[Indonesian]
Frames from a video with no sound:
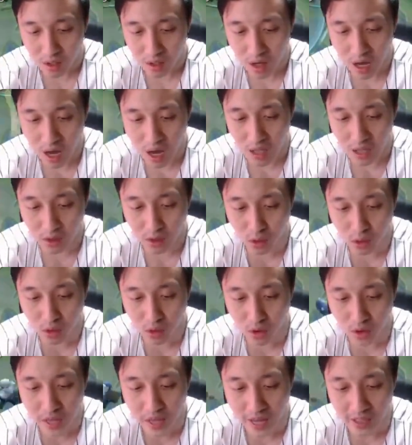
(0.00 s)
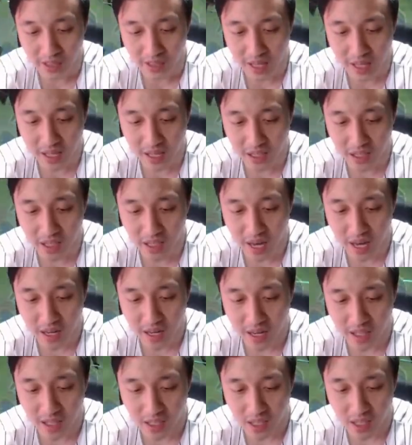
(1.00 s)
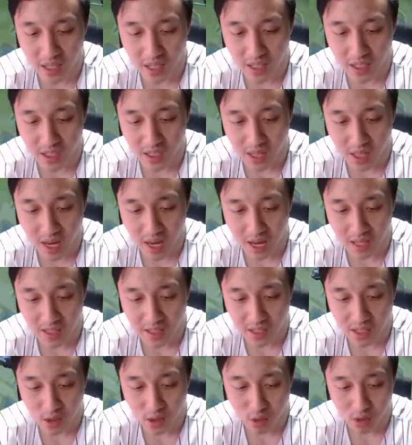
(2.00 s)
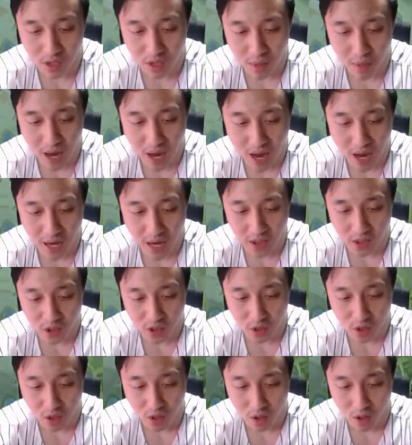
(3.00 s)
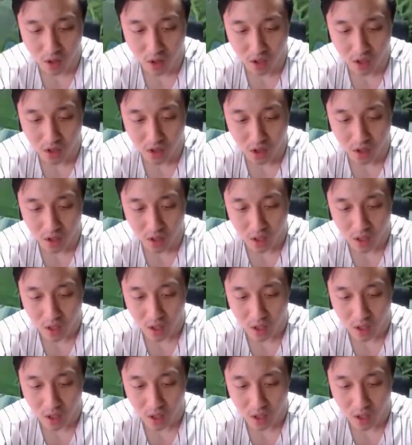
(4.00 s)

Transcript: Aduh, Natanya ini gak ada yang incer anjing. Susah banget coy, coy.